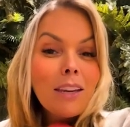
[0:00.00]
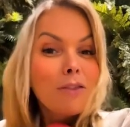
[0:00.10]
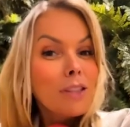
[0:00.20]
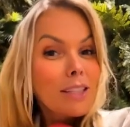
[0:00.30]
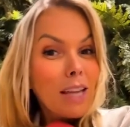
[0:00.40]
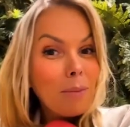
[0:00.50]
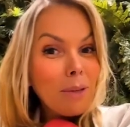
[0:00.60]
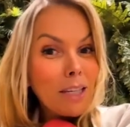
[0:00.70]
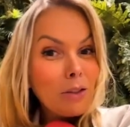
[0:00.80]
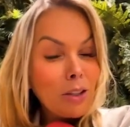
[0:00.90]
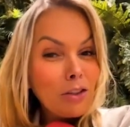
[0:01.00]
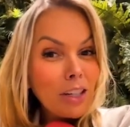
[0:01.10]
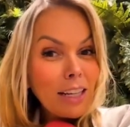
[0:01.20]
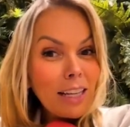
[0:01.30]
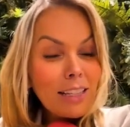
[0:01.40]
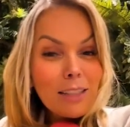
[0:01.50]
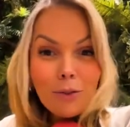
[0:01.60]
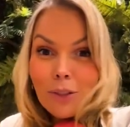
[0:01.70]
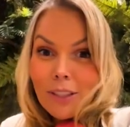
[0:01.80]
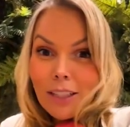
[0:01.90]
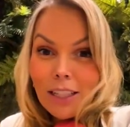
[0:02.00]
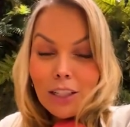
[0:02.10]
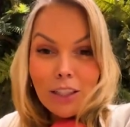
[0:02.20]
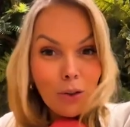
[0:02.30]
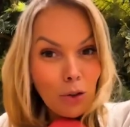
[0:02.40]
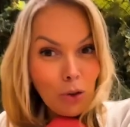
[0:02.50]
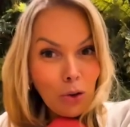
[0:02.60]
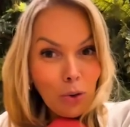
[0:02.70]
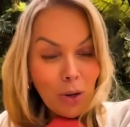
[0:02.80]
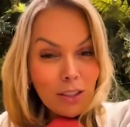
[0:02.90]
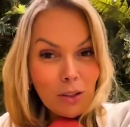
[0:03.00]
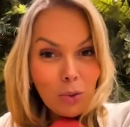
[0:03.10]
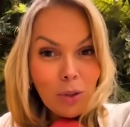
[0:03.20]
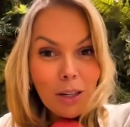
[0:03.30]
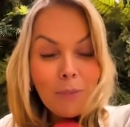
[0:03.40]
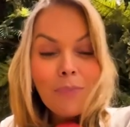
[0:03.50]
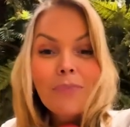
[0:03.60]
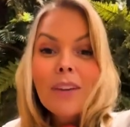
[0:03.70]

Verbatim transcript: E você, amiga dona de casa, você já olhou a sua